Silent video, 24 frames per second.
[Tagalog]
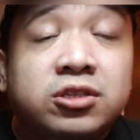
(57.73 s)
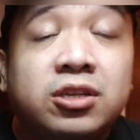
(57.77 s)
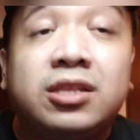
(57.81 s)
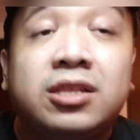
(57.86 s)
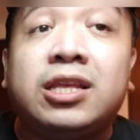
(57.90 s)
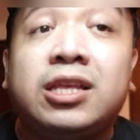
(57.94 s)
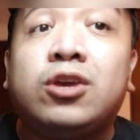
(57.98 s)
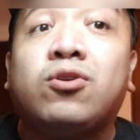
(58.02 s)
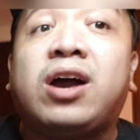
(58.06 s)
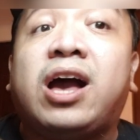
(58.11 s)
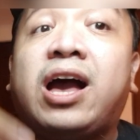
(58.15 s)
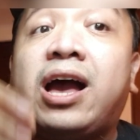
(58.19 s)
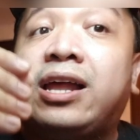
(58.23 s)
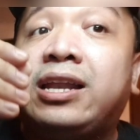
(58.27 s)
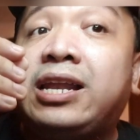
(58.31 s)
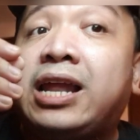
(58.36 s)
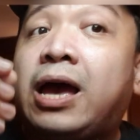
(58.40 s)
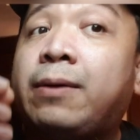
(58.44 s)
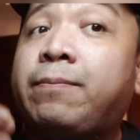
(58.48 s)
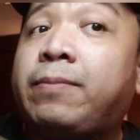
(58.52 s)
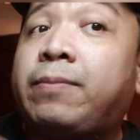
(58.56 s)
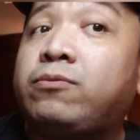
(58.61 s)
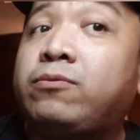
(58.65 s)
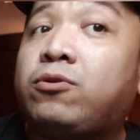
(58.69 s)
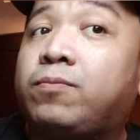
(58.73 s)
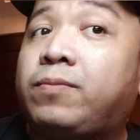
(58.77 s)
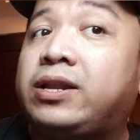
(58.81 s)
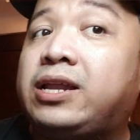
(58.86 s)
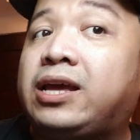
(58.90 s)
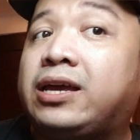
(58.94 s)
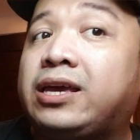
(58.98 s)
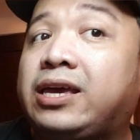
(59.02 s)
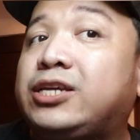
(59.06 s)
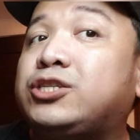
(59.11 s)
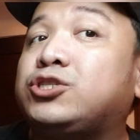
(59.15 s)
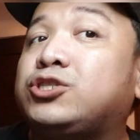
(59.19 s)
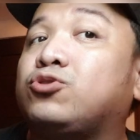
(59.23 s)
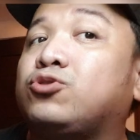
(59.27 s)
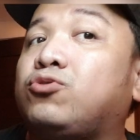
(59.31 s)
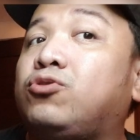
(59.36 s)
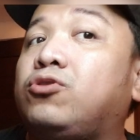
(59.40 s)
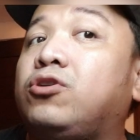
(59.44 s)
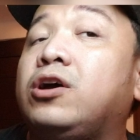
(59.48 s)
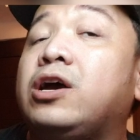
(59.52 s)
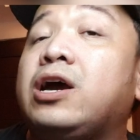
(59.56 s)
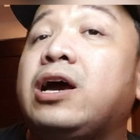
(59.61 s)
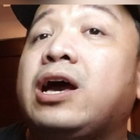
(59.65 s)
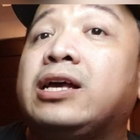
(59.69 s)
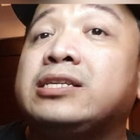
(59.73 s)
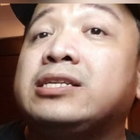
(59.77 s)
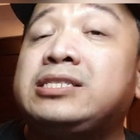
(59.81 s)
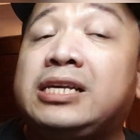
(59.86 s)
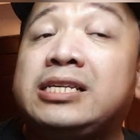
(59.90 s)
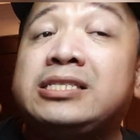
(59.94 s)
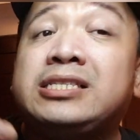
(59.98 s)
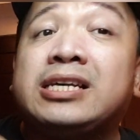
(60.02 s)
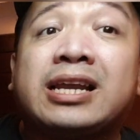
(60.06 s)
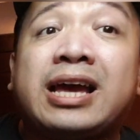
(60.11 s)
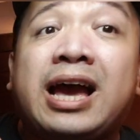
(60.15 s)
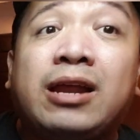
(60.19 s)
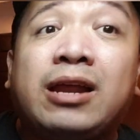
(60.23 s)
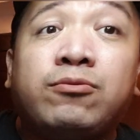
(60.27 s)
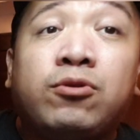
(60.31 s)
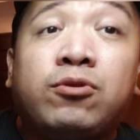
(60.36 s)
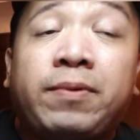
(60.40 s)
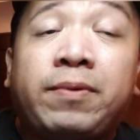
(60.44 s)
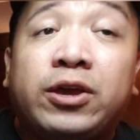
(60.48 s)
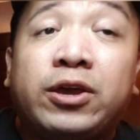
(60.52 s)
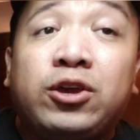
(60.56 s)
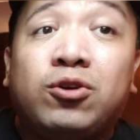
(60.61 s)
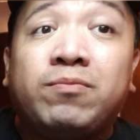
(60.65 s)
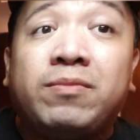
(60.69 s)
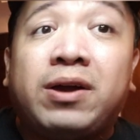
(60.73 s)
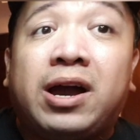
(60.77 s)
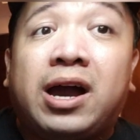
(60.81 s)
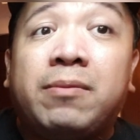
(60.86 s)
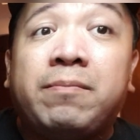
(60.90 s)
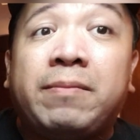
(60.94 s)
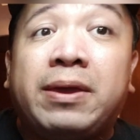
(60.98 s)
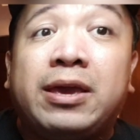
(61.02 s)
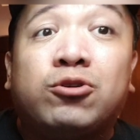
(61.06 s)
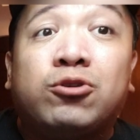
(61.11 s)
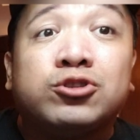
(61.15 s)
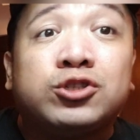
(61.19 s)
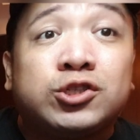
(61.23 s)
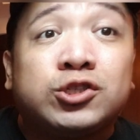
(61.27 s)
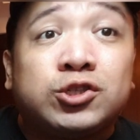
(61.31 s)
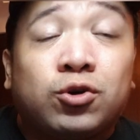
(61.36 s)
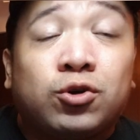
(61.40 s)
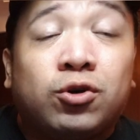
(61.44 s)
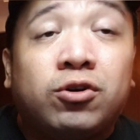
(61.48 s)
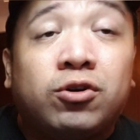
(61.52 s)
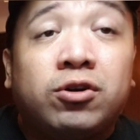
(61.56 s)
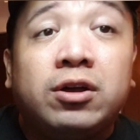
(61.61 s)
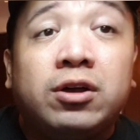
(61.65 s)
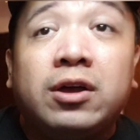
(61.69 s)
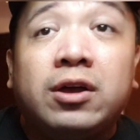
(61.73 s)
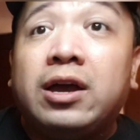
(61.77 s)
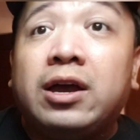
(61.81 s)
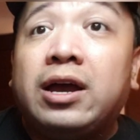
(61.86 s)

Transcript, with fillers: Hindi yung ahanapan mo pa ng issue, sisiraan mo pa yung mga may gusto.